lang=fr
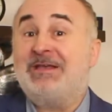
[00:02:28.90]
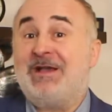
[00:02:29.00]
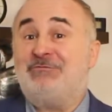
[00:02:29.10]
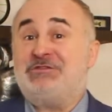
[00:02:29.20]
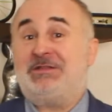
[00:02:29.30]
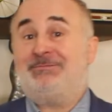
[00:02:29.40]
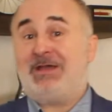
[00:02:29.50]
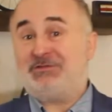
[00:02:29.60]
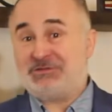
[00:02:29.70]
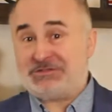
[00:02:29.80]
Quand vous êtes
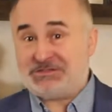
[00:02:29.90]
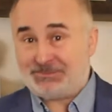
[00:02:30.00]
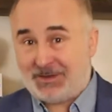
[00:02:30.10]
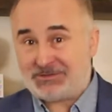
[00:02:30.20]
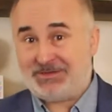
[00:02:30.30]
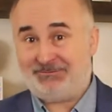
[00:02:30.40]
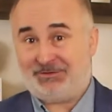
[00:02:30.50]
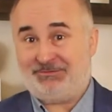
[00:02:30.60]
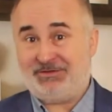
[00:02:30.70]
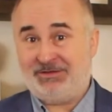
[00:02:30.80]
maître de ce qui se passe dans
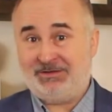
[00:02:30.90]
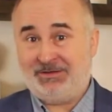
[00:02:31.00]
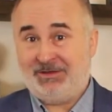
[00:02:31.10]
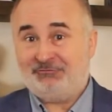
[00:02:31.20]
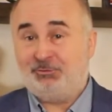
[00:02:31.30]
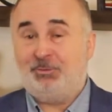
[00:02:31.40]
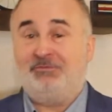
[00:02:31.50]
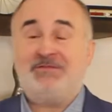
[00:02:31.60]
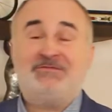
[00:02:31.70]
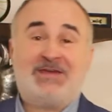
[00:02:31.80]
votre vie, vous
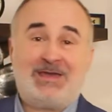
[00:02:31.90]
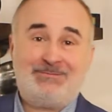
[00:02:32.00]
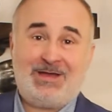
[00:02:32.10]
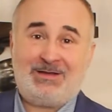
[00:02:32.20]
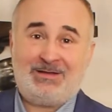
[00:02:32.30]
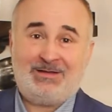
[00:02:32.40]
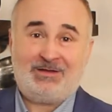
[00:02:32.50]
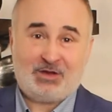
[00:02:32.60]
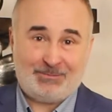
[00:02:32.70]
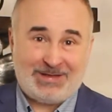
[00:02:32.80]
pouvez vraiment
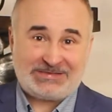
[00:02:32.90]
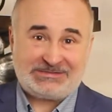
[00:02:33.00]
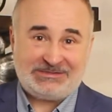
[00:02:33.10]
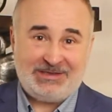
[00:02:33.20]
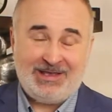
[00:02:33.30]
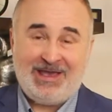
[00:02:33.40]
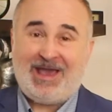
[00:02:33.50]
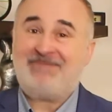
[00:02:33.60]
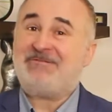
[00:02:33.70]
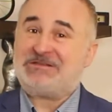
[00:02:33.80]
commencer
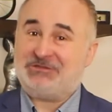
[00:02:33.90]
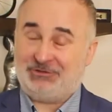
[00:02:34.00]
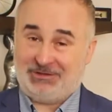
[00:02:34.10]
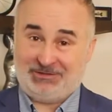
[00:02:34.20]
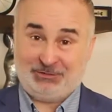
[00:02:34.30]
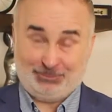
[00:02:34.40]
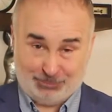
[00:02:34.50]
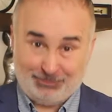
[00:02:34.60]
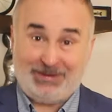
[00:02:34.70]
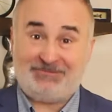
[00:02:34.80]
à façonner de
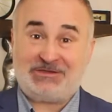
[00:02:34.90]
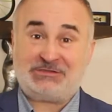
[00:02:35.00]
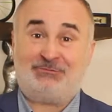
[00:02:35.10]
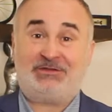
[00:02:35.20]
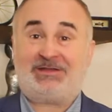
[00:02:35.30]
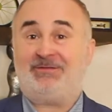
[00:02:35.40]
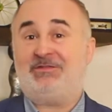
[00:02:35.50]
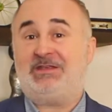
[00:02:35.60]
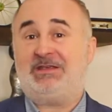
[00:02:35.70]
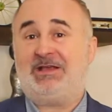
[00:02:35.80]
plus belle façon votre
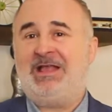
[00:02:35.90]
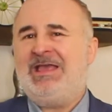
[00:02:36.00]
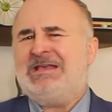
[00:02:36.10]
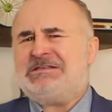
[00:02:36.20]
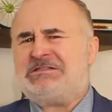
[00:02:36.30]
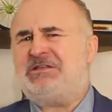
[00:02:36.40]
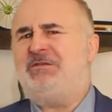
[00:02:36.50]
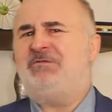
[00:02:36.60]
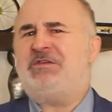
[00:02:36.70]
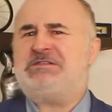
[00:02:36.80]
avenir. Ça
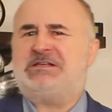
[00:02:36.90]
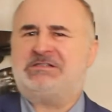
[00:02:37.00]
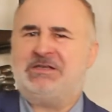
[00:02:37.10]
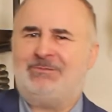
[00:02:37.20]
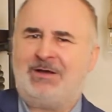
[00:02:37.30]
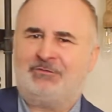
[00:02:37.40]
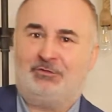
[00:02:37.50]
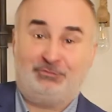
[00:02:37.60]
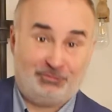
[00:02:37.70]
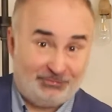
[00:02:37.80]
signifie essentiellement que
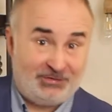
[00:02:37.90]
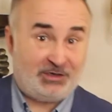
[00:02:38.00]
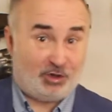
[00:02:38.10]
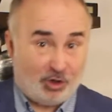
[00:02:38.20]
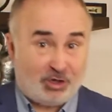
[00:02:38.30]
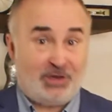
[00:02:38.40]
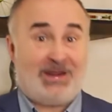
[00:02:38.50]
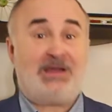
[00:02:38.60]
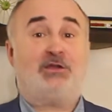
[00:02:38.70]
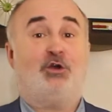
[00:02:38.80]
vous devez
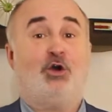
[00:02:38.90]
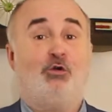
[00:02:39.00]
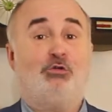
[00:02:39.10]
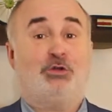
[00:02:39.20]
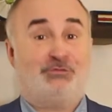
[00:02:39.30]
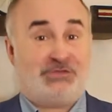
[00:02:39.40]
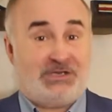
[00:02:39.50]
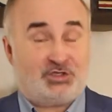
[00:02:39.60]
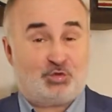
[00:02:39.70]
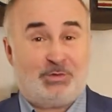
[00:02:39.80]
reconnaître le rôle que vous
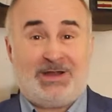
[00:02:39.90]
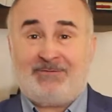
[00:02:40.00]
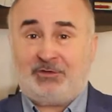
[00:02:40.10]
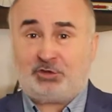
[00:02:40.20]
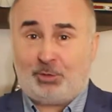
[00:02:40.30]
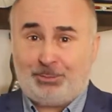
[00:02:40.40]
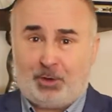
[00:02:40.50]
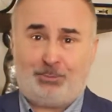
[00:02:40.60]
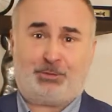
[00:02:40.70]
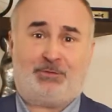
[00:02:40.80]
allez jouer dans votre
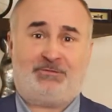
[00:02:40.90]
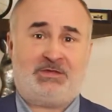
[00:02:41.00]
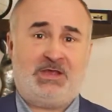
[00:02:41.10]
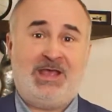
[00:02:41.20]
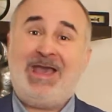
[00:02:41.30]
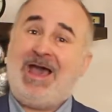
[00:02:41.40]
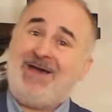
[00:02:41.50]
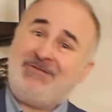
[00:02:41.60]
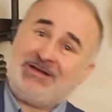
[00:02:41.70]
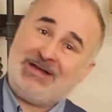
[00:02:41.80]
propre vie
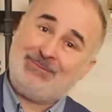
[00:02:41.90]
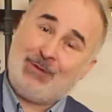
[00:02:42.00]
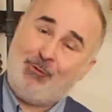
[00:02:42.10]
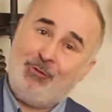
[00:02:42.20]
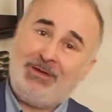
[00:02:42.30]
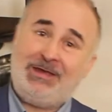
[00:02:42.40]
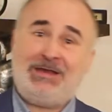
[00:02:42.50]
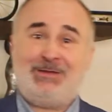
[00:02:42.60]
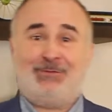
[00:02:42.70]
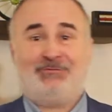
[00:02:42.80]
avec les bons
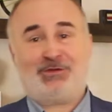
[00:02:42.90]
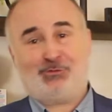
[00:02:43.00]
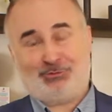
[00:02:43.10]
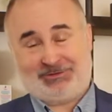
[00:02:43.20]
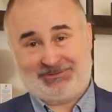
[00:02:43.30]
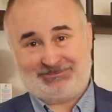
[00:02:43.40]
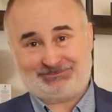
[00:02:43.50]
et les mauvais côtés.